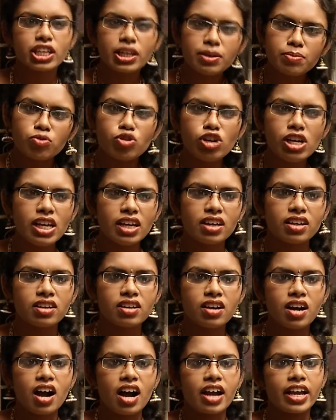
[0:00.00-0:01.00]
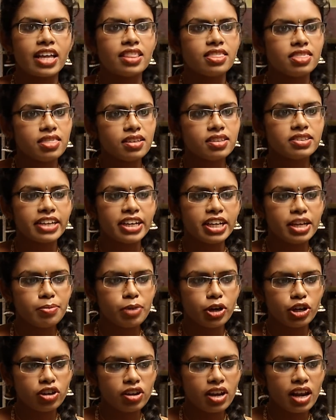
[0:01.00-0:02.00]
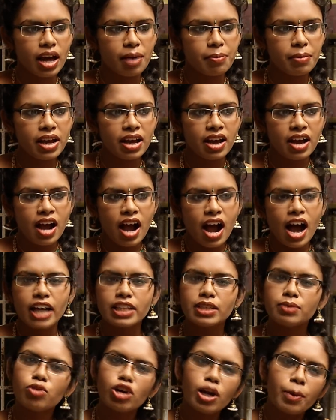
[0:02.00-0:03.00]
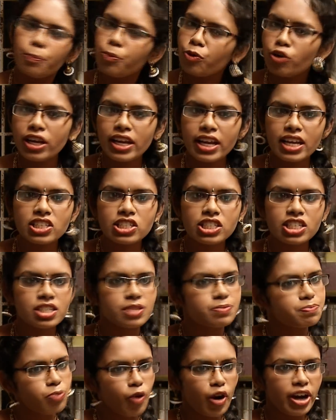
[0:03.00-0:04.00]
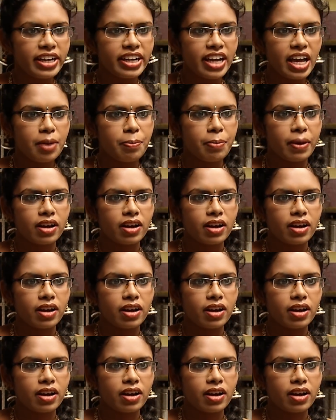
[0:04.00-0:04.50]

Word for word: முளைச்சிருக்கிற முள்ளு எந்த சென்டிமெண்ட்டும் இல்லாம அந்த முள்ளு புடுங்கி அடிச்சுட்டு போயிட்டே